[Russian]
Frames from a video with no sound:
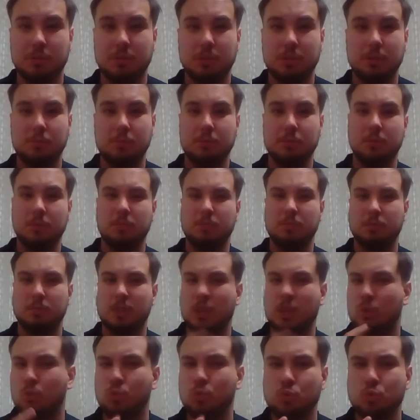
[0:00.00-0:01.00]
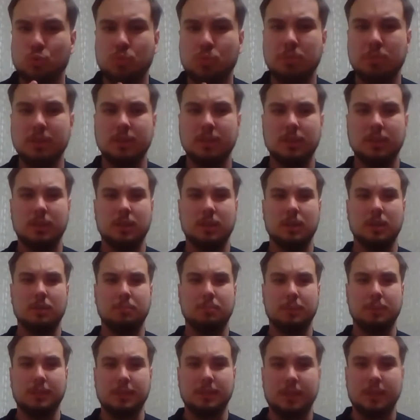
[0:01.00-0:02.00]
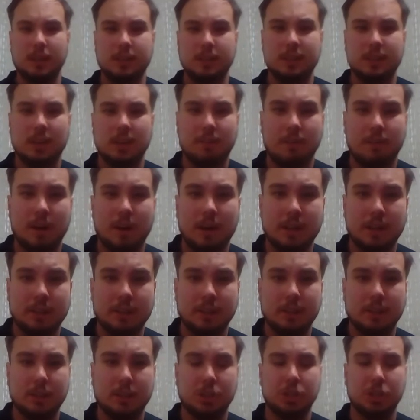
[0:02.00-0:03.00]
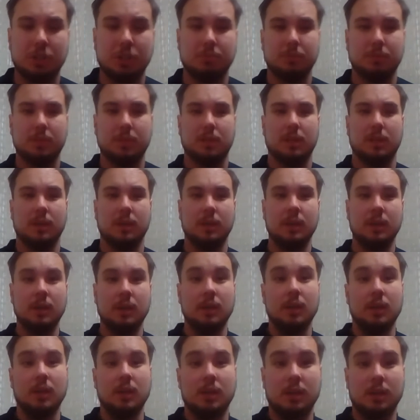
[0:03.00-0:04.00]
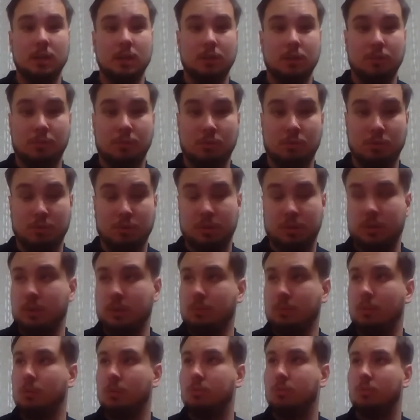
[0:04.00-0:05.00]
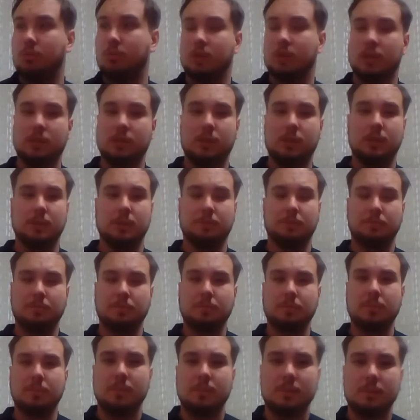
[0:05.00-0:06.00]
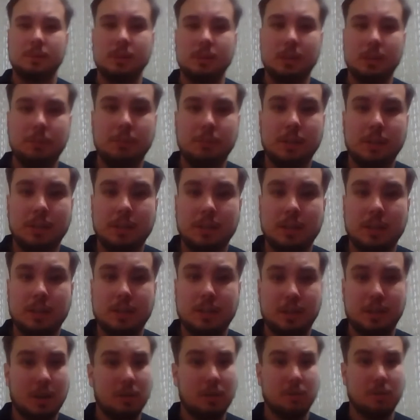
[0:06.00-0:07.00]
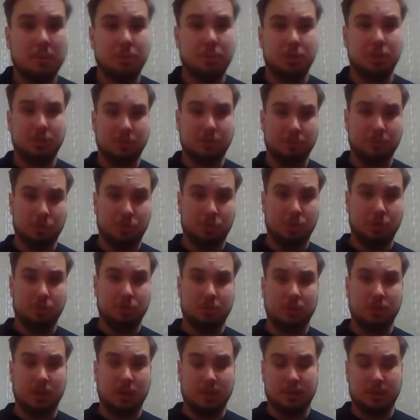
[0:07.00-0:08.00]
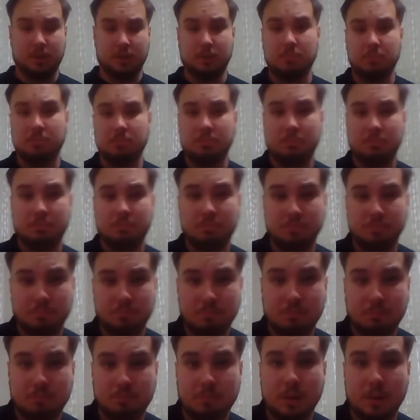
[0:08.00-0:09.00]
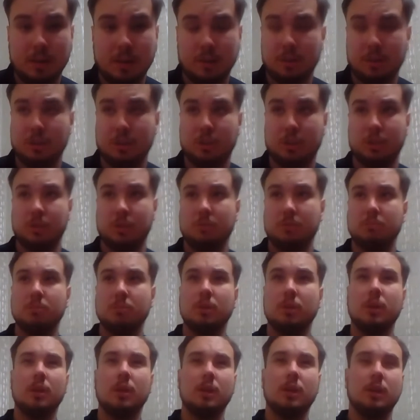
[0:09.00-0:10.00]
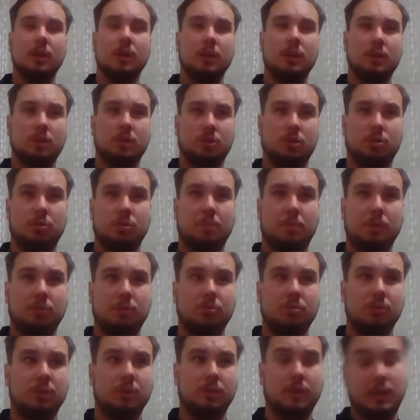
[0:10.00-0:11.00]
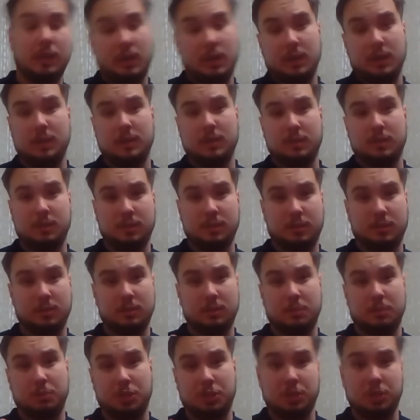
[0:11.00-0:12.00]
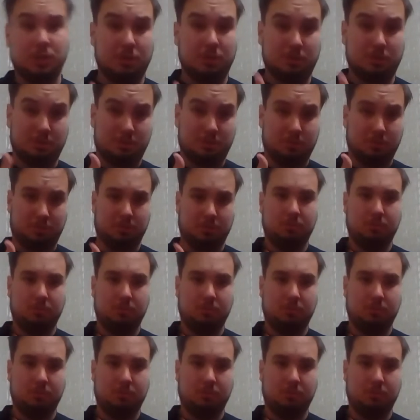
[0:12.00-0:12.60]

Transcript: вот именно задуматься, поинтересоваться чем-то. Вот. И в результате именно этот сериал вообще вышел классным, отличным. Что, по сути говоря, это вообще